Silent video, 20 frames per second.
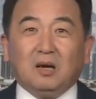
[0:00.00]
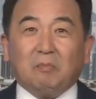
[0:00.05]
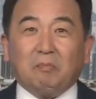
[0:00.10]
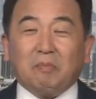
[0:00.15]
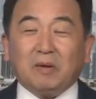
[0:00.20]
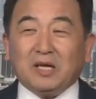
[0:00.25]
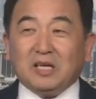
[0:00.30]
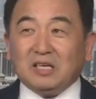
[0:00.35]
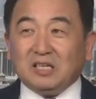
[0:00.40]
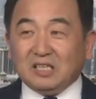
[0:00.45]

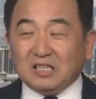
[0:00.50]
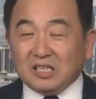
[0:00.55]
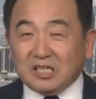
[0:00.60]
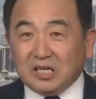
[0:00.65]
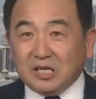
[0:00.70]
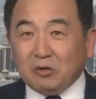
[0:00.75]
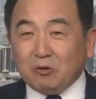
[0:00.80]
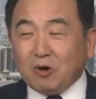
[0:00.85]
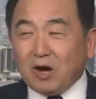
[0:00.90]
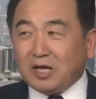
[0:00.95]
被
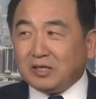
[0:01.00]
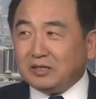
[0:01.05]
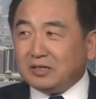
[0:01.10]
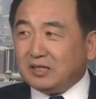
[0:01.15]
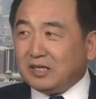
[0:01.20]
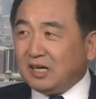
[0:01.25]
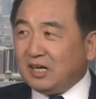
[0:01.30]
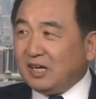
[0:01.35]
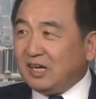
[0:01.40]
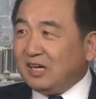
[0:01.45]
医院
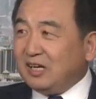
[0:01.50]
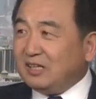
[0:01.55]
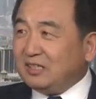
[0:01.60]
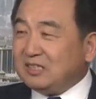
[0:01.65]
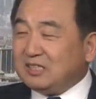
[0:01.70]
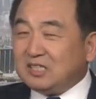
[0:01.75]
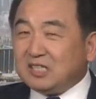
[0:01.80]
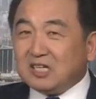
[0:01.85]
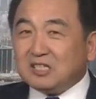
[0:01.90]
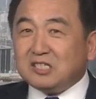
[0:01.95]
的
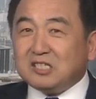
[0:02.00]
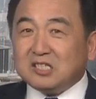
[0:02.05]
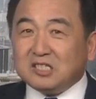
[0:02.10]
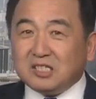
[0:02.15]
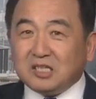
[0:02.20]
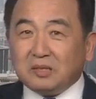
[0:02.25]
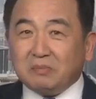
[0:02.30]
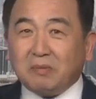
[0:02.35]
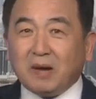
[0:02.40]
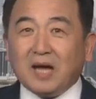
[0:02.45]
监视
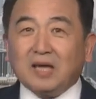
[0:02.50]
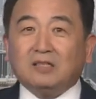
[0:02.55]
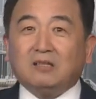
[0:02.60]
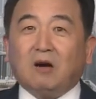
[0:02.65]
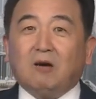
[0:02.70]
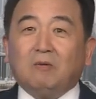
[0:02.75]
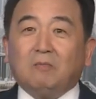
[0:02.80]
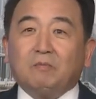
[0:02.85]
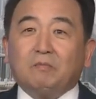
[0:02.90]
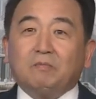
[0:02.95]
器拍
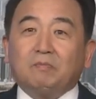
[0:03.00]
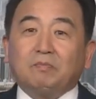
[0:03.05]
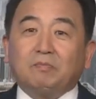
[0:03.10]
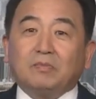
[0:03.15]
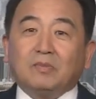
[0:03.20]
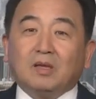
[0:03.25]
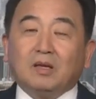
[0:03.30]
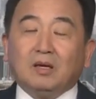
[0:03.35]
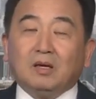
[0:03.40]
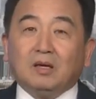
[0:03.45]
到，
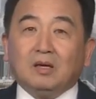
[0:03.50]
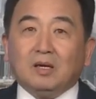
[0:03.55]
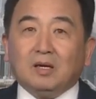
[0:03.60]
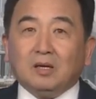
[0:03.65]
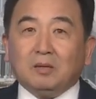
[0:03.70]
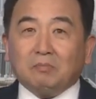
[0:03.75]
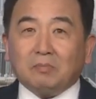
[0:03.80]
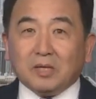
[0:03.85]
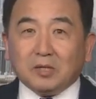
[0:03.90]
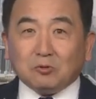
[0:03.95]

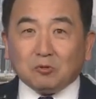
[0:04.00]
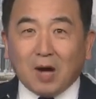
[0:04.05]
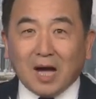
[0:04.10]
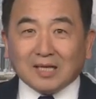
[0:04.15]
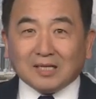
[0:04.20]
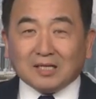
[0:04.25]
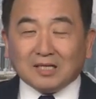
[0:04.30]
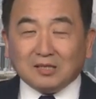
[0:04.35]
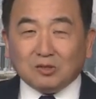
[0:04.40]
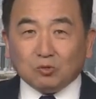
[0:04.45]
被抓
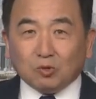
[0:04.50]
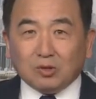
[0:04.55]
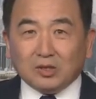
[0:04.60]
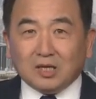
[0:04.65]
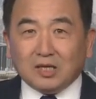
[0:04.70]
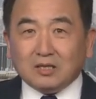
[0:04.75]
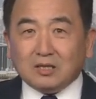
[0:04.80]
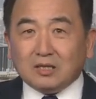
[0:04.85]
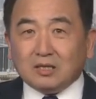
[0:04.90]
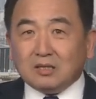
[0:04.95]
了很多
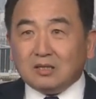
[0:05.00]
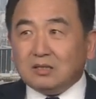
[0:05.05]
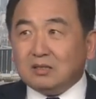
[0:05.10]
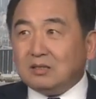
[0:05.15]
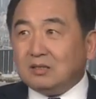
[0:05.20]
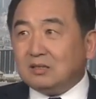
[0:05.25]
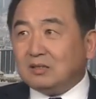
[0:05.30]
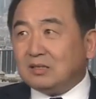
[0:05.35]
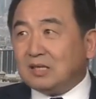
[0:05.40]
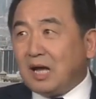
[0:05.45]
人，
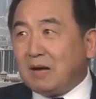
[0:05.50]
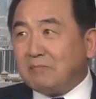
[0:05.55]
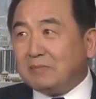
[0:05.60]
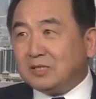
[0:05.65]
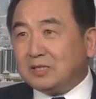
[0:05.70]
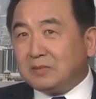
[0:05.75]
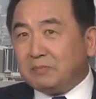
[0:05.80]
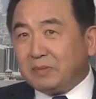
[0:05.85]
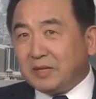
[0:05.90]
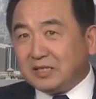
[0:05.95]
他们
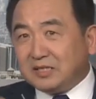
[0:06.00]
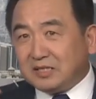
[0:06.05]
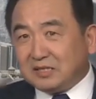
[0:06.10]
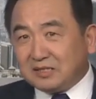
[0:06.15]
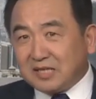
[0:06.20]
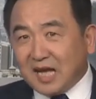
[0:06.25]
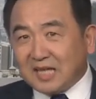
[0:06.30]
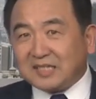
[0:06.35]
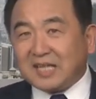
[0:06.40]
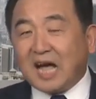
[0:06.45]
是被警
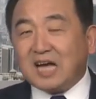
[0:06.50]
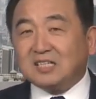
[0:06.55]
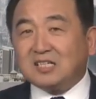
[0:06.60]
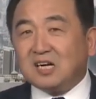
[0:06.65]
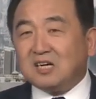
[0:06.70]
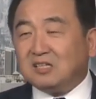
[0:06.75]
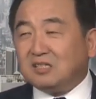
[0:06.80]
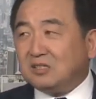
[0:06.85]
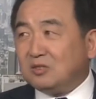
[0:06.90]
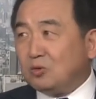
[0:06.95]
察打
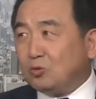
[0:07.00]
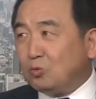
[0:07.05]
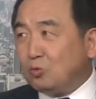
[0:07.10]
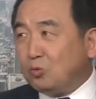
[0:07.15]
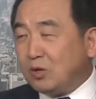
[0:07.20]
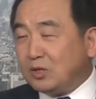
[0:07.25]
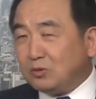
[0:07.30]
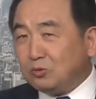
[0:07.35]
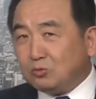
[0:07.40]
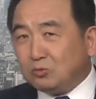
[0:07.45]
伤，
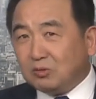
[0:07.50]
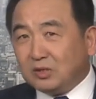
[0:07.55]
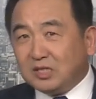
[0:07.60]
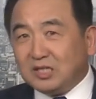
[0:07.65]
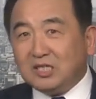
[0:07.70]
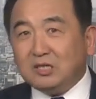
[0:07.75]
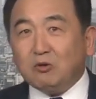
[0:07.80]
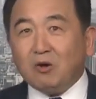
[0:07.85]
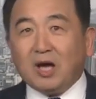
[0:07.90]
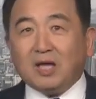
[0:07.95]
关入了
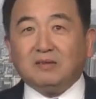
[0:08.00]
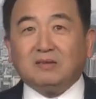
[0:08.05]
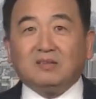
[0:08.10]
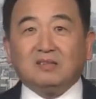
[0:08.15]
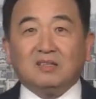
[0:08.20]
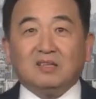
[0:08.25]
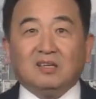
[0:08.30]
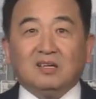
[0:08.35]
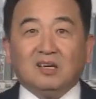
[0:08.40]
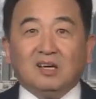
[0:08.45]
医院。
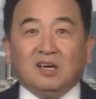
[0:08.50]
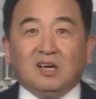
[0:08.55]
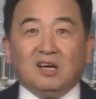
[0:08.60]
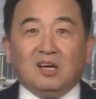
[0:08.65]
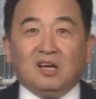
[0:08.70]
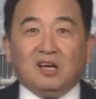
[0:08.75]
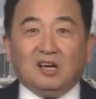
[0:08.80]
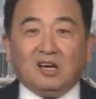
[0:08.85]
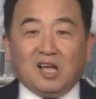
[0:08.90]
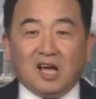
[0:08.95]

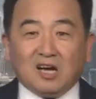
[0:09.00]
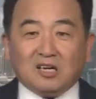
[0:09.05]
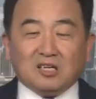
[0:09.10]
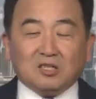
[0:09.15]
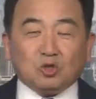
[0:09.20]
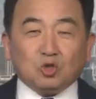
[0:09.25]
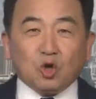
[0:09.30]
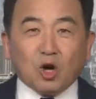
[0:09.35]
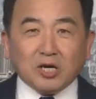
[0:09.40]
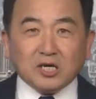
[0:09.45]
两个
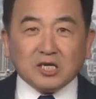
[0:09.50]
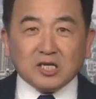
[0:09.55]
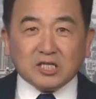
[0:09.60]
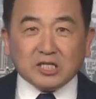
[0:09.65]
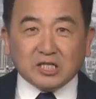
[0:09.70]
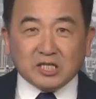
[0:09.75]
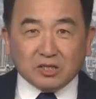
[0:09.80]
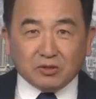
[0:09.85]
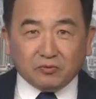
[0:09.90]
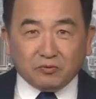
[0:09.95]
穿着
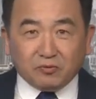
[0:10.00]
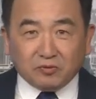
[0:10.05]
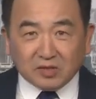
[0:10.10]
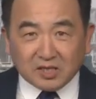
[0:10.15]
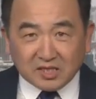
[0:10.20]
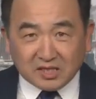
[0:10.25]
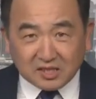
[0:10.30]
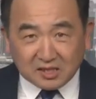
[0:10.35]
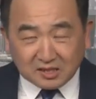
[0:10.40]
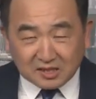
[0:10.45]
警服
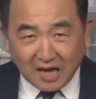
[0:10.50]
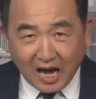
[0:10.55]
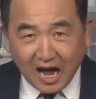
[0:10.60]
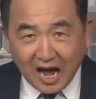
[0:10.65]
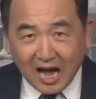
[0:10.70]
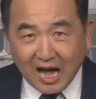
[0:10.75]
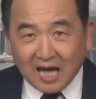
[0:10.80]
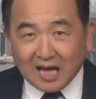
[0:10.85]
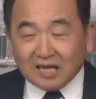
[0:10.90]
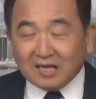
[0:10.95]
的警
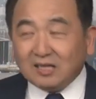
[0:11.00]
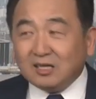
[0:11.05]
察